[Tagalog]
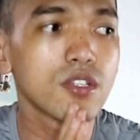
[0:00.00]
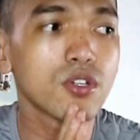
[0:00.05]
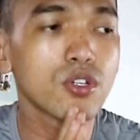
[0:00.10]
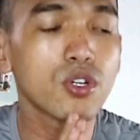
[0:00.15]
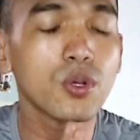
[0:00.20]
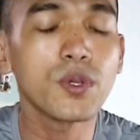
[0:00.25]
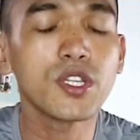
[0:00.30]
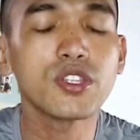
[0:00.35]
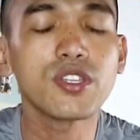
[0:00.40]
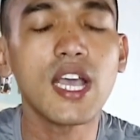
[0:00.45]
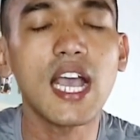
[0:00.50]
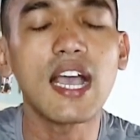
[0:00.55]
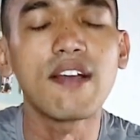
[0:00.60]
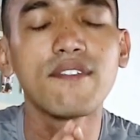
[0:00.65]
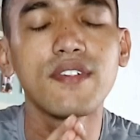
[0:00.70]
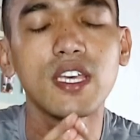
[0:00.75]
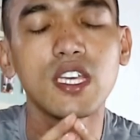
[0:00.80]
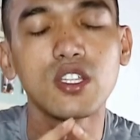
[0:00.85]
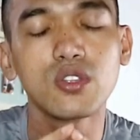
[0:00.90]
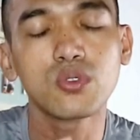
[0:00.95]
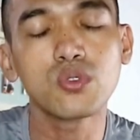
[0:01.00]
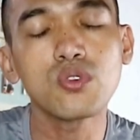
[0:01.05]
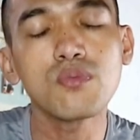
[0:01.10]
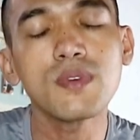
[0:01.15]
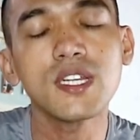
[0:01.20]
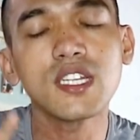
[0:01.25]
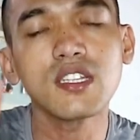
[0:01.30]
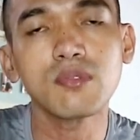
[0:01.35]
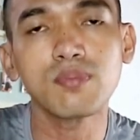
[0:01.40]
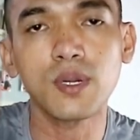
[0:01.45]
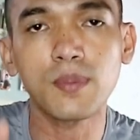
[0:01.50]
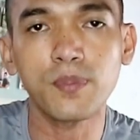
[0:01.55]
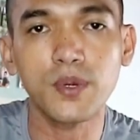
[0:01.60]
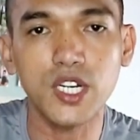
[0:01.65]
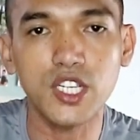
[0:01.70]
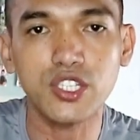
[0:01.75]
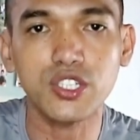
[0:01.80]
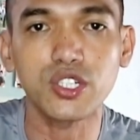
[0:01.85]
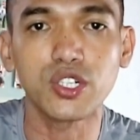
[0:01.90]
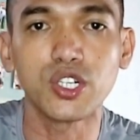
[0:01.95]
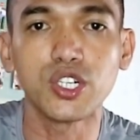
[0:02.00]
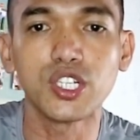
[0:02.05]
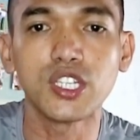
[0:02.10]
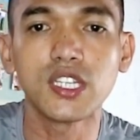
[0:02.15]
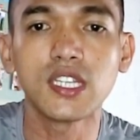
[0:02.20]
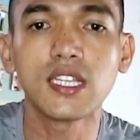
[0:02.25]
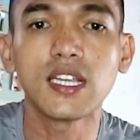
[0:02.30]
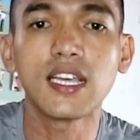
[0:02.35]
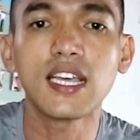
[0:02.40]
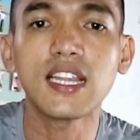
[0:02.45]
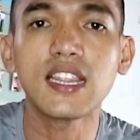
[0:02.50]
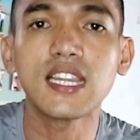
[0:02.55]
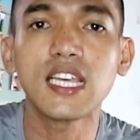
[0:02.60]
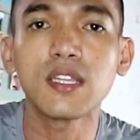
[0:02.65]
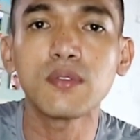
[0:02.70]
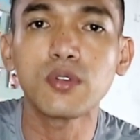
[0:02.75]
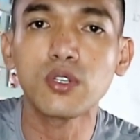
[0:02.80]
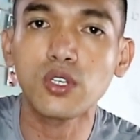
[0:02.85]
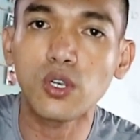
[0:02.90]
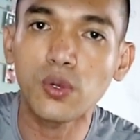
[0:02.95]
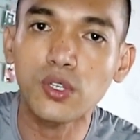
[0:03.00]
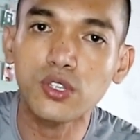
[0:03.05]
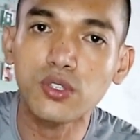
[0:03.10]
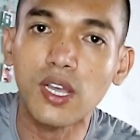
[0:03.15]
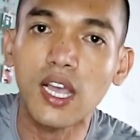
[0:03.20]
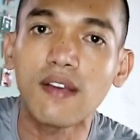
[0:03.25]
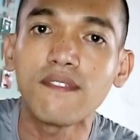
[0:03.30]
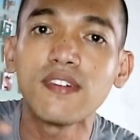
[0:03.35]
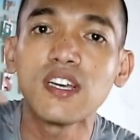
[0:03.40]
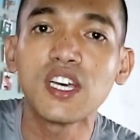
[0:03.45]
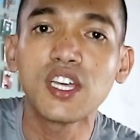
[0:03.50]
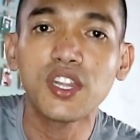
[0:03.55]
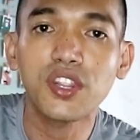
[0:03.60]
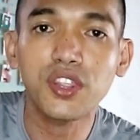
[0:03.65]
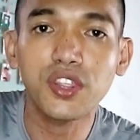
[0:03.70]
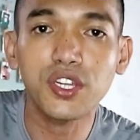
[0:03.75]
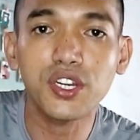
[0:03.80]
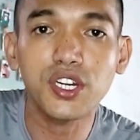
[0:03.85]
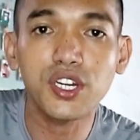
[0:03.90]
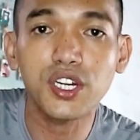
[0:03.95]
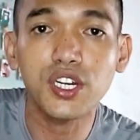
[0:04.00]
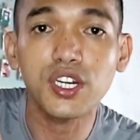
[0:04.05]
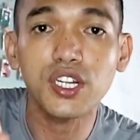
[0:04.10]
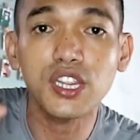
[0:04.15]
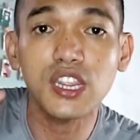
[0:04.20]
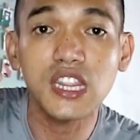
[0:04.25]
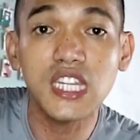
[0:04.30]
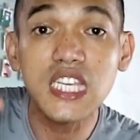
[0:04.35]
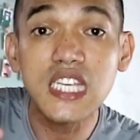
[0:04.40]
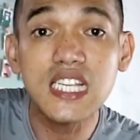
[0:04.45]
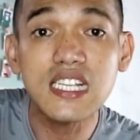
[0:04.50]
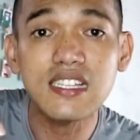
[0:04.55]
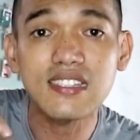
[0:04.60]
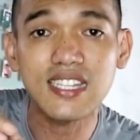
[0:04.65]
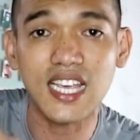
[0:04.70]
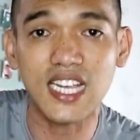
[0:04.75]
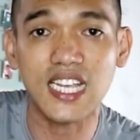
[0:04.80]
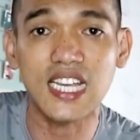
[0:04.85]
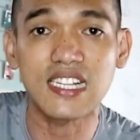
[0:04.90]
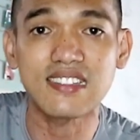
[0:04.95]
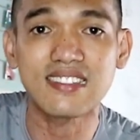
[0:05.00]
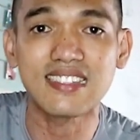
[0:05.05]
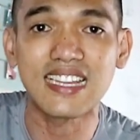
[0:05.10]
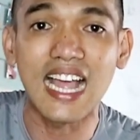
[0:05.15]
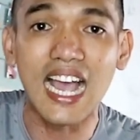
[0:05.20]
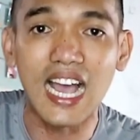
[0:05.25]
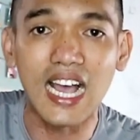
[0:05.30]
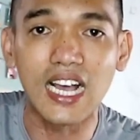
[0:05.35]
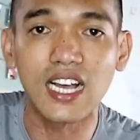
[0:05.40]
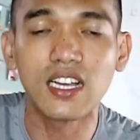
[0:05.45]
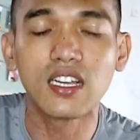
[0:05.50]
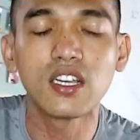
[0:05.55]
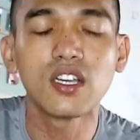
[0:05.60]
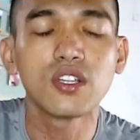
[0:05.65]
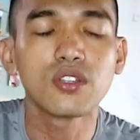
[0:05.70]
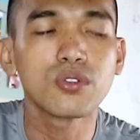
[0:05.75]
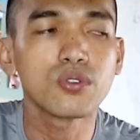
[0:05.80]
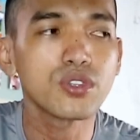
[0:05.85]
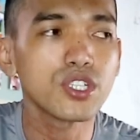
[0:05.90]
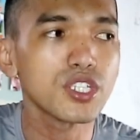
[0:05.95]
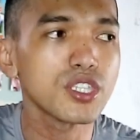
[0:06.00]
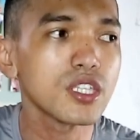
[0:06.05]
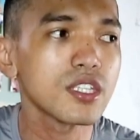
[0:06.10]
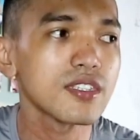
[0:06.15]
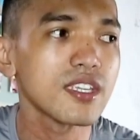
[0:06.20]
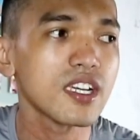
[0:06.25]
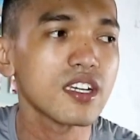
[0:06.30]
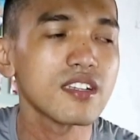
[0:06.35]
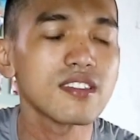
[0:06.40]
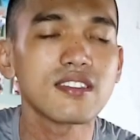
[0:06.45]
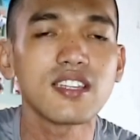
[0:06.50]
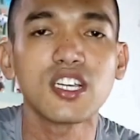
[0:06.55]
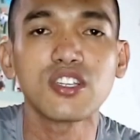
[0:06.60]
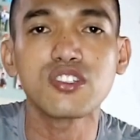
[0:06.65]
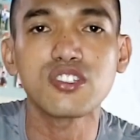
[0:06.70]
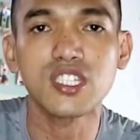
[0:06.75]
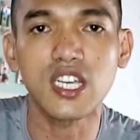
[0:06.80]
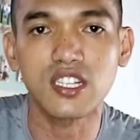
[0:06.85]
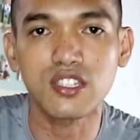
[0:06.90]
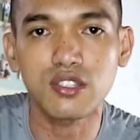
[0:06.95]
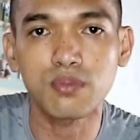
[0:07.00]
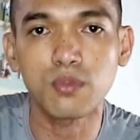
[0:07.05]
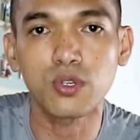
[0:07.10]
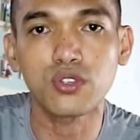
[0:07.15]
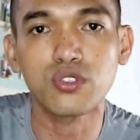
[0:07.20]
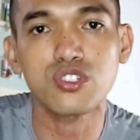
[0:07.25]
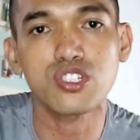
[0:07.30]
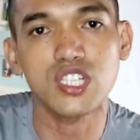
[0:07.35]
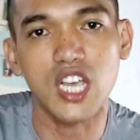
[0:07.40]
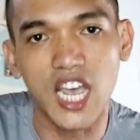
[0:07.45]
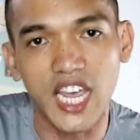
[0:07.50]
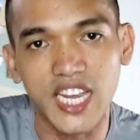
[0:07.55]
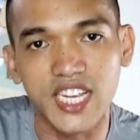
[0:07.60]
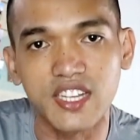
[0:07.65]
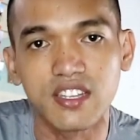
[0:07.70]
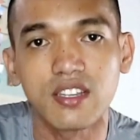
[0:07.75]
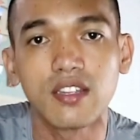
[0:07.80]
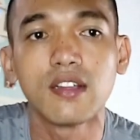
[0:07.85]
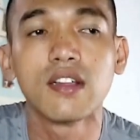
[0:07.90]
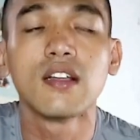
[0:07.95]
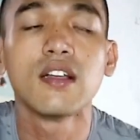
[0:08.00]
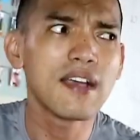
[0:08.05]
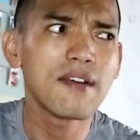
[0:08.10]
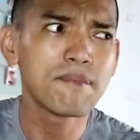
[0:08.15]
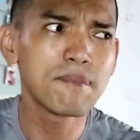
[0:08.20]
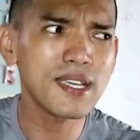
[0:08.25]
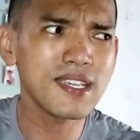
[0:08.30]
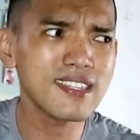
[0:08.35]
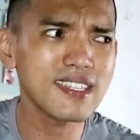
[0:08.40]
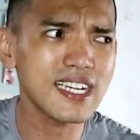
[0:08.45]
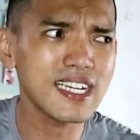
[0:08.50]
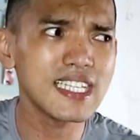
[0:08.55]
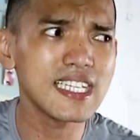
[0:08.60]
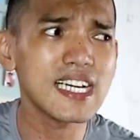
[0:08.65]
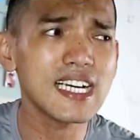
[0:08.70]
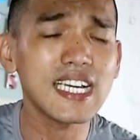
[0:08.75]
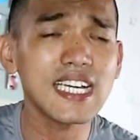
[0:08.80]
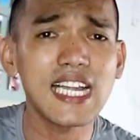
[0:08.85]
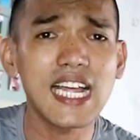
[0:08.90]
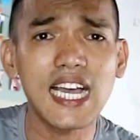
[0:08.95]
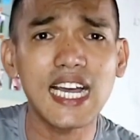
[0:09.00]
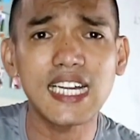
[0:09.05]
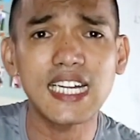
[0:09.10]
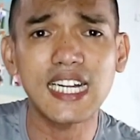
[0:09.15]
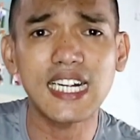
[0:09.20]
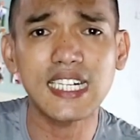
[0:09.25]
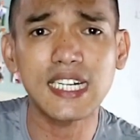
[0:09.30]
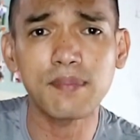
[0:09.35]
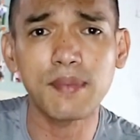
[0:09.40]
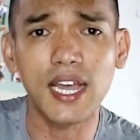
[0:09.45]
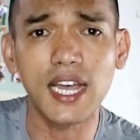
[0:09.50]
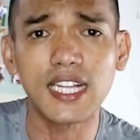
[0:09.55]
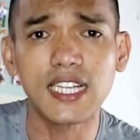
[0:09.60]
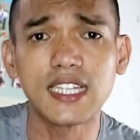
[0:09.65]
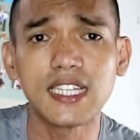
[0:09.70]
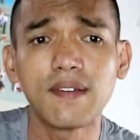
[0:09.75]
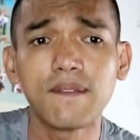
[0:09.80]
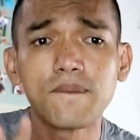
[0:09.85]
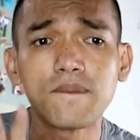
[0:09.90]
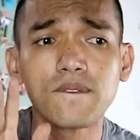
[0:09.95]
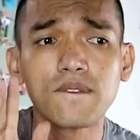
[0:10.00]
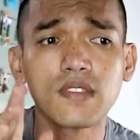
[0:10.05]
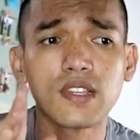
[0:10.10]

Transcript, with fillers: You're going to have a 2 minutes preparation and then you're going to have 30 seconds lang. So, 30 seconds lang yung chance mo to shine. Basically, ang kailangan lang naman